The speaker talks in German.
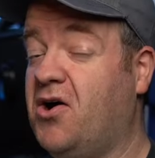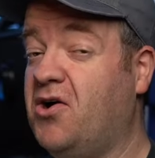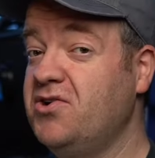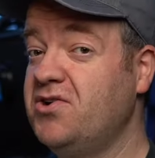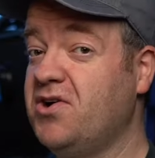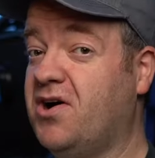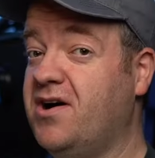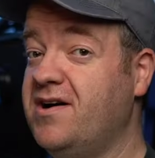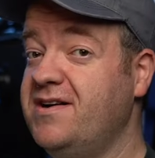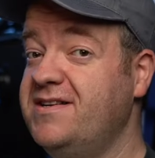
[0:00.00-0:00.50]
Ach
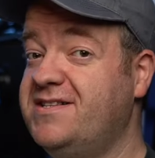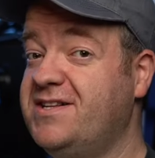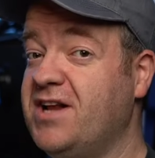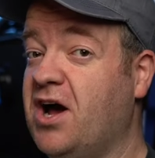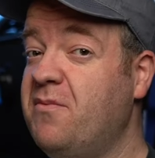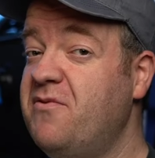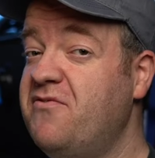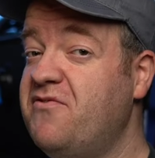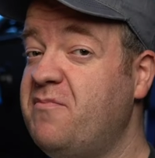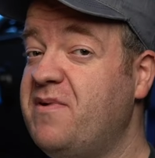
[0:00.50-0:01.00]
ja, ich
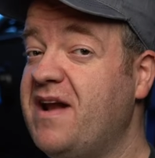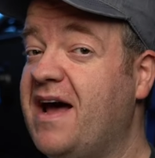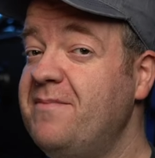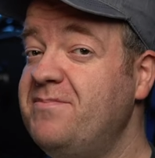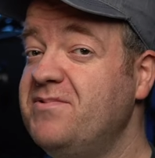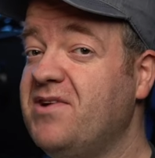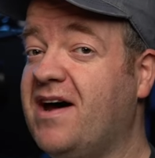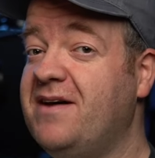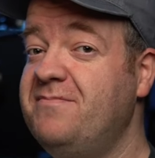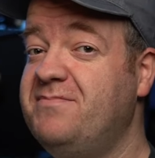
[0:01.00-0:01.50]
glaube, wir
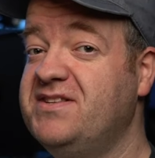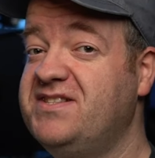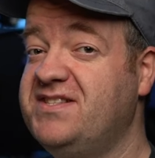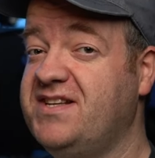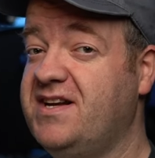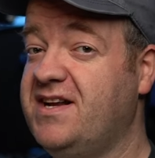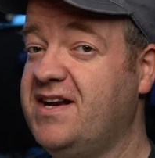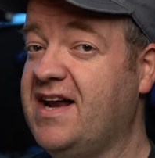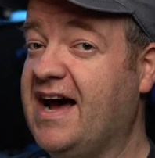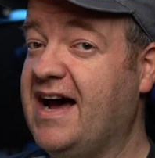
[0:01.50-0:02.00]
bleiben noch ein
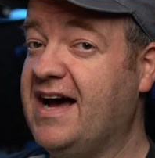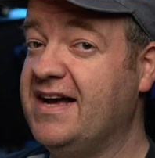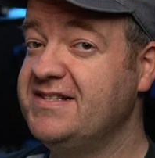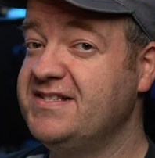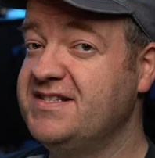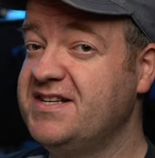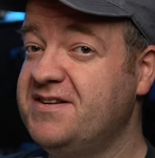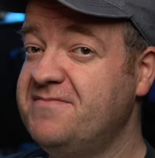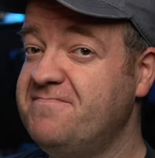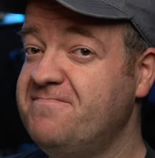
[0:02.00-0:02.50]
bisschen in
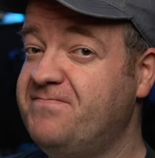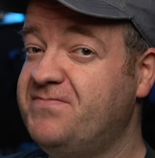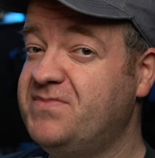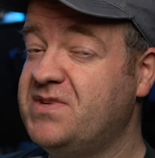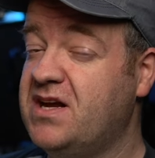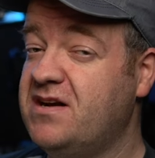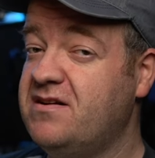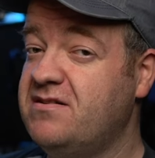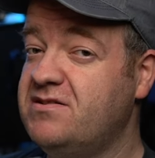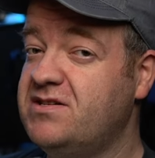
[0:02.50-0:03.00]
Asien,
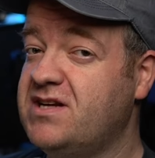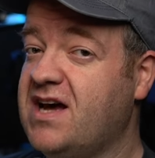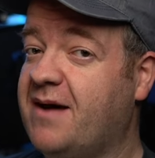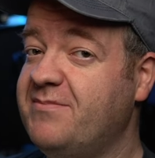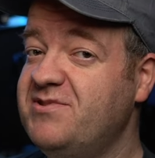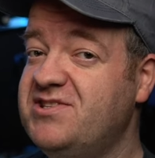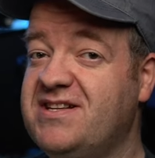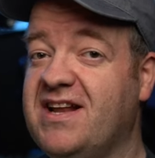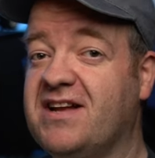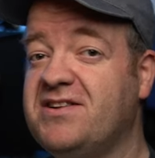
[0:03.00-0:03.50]
denn da
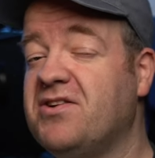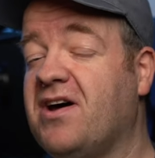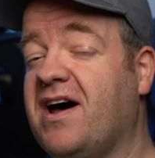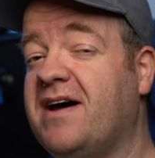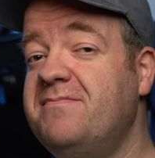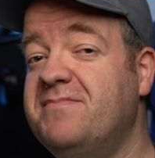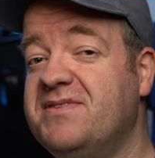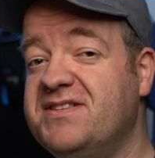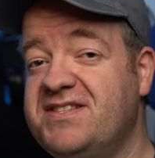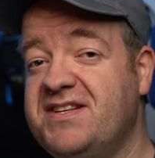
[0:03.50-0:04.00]
habe ich glatt noch
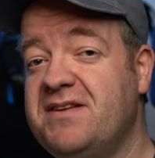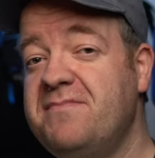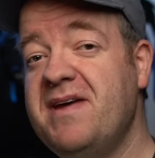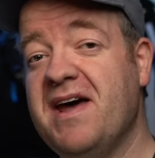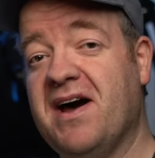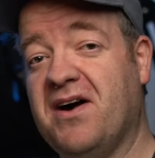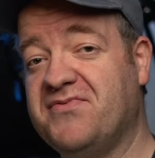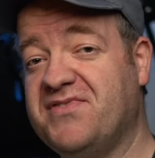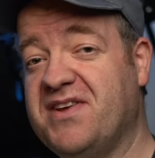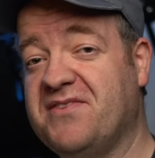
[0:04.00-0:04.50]
ein bisschen
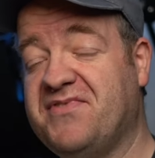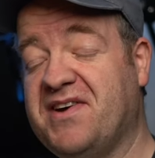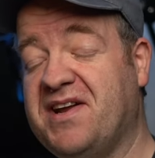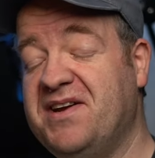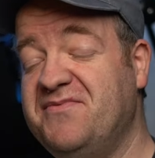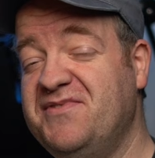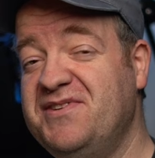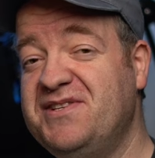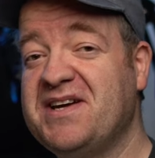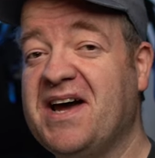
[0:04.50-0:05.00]
mehr auf der
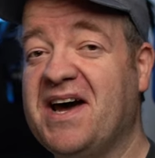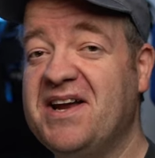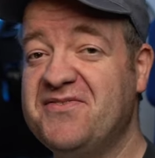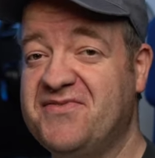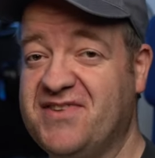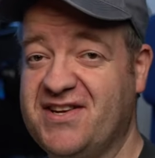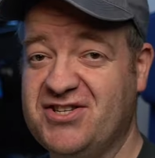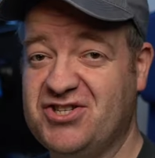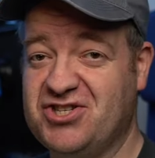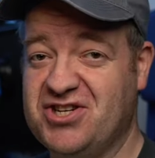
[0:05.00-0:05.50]
Pfanne, wie ich gerade
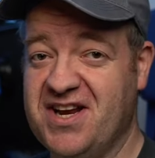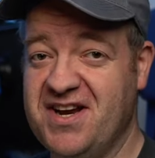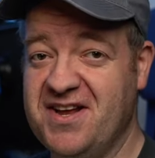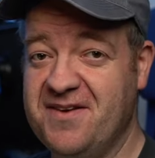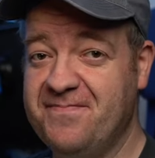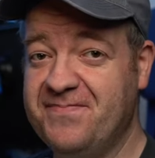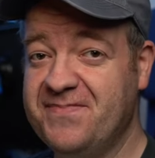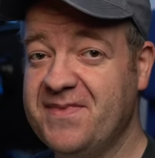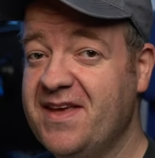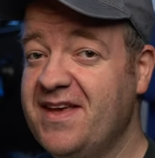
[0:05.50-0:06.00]

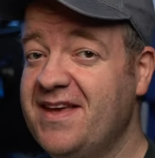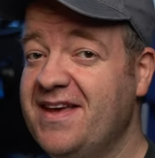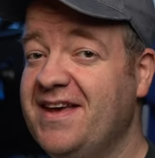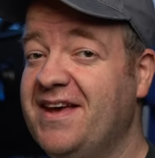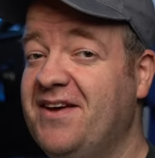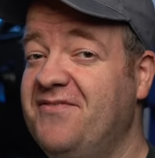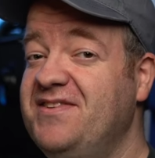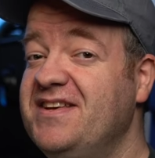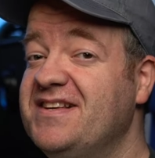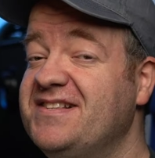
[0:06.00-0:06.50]
feststelle.
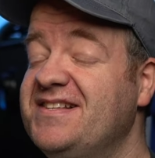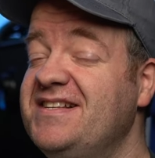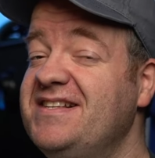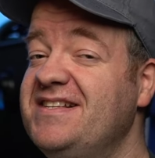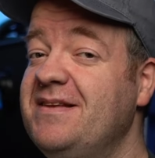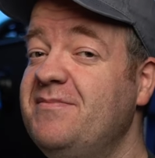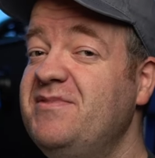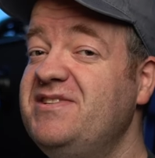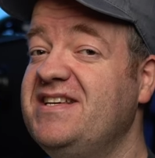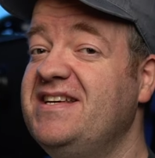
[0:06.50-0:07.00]
Wir
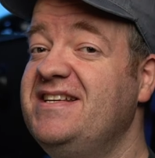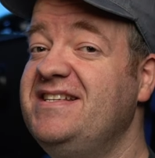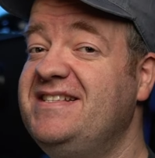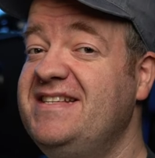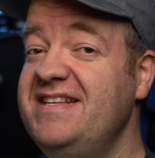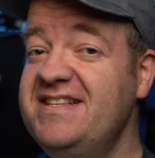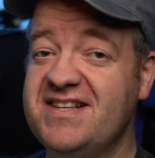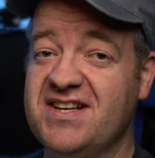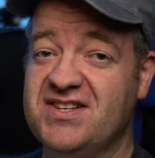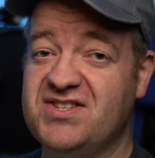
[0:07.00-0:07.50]
sind nämlich in
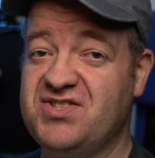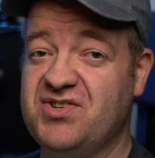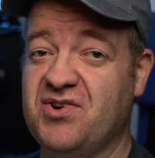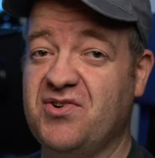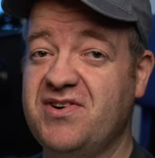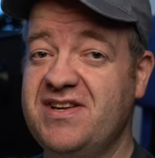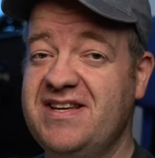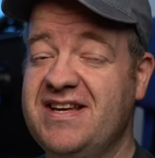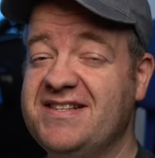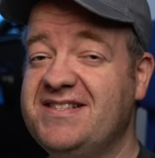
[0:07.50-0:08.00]
dieser
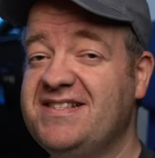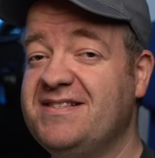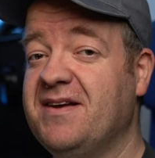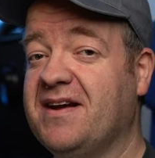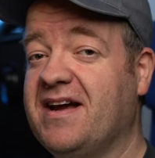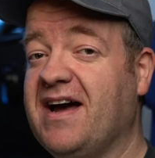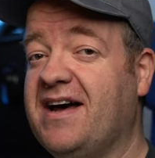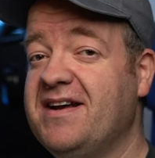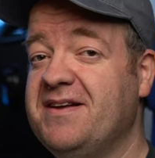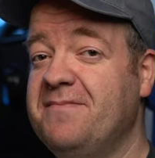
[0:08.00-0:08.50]
Story
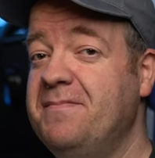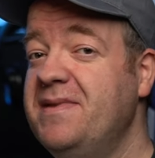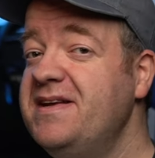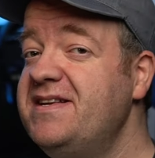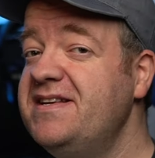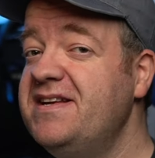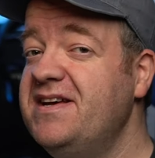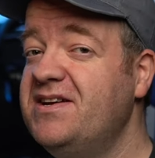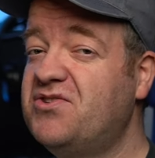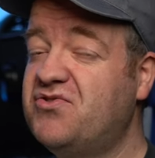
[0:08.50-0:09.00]
jetzt gerade
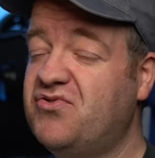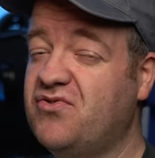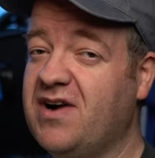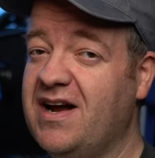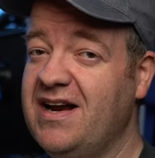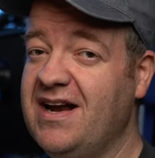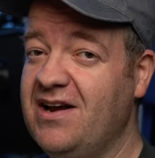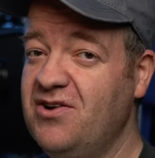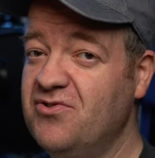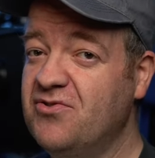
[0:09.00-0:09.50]
mitten in
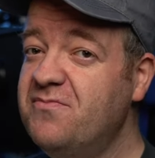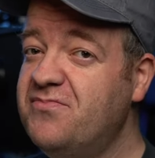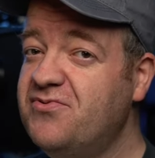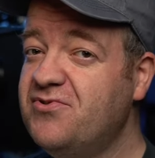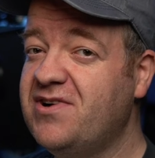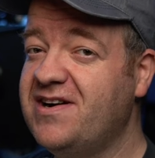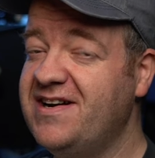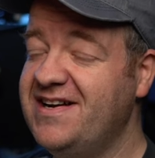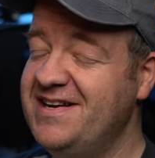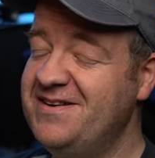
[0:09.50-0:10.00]
Kuala
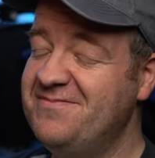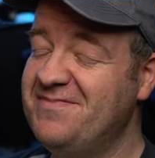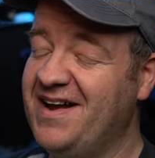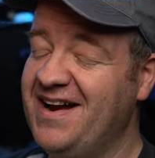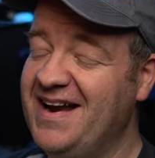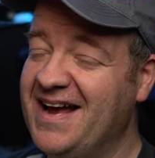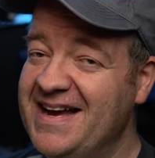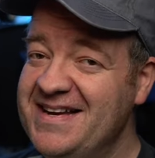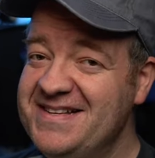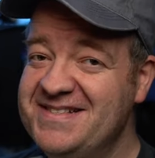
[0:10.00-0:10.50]
Lumpur in
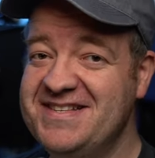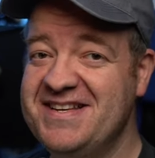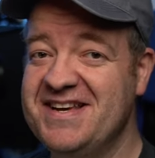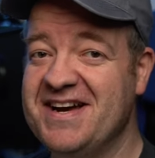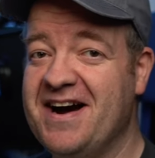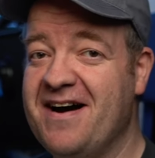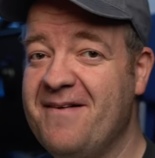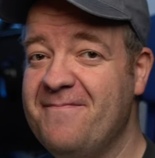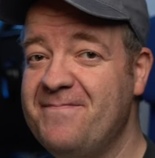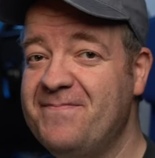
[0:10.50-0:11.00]

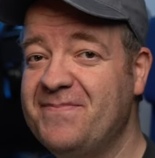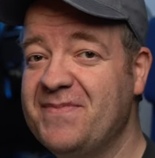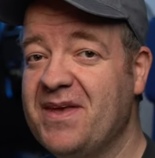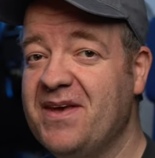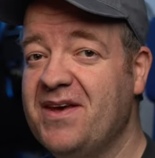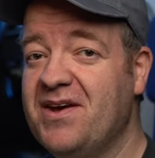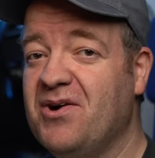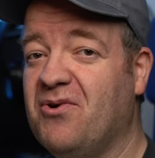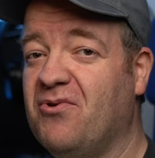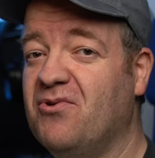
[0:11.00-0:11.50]
Malaysia.
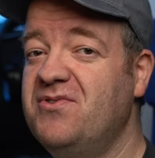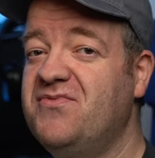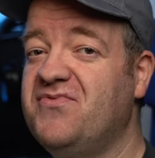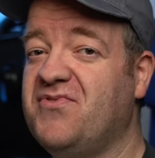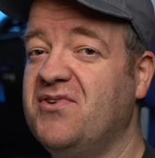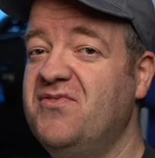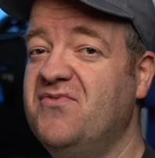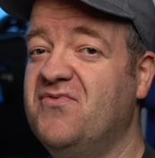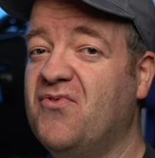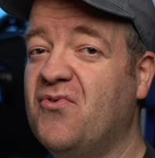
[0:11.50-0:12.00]
Und
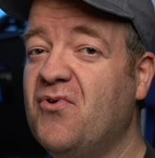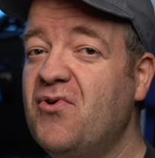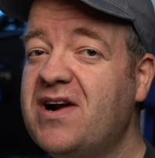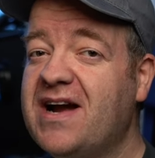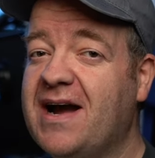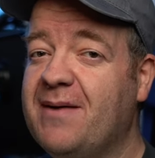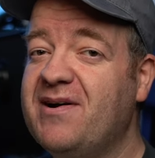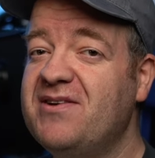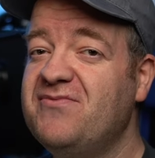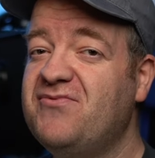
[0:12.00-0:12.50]
von wo
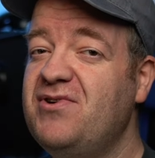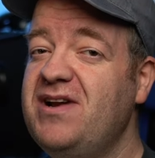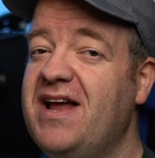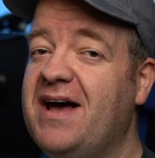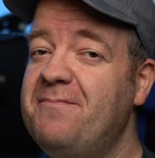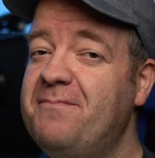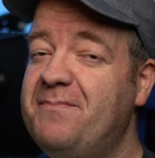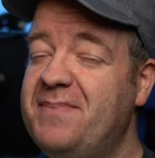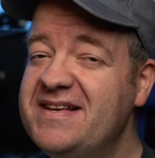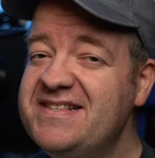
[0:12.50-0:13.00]
kann man wohl
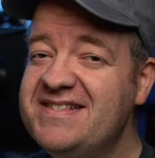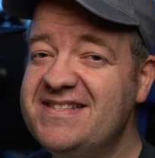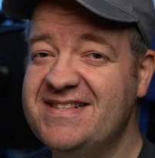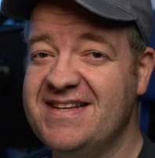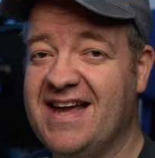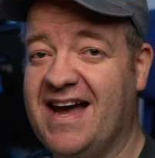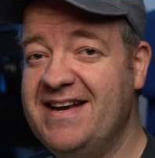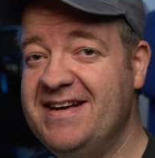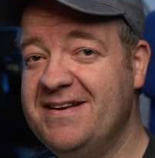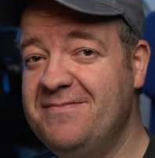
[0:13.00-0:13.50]
am
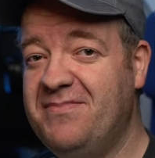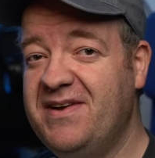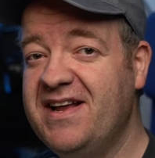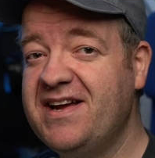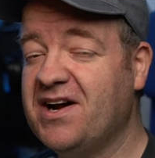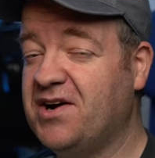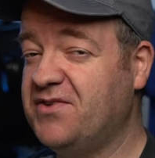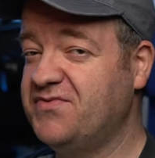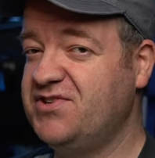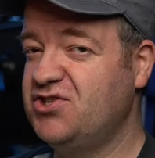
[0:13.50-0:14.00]
besten einen
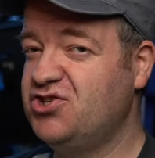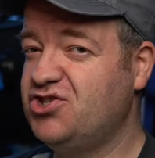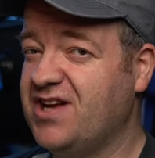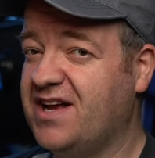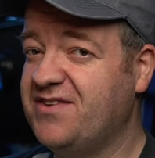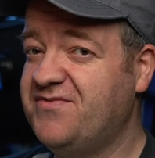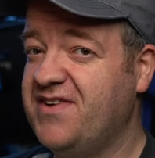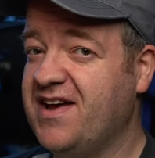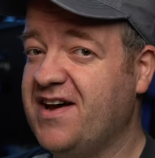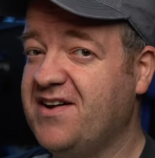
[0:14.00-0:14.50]
Blick auf die
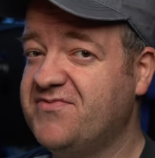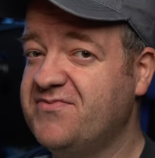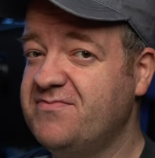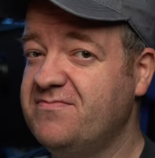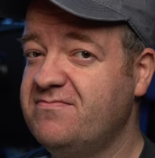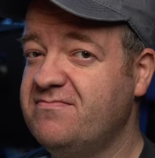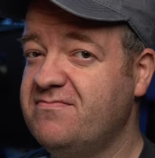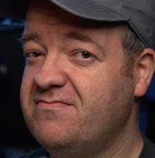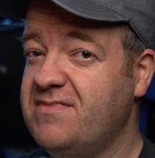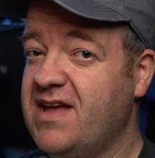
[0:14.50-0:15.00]
Stadt werfen?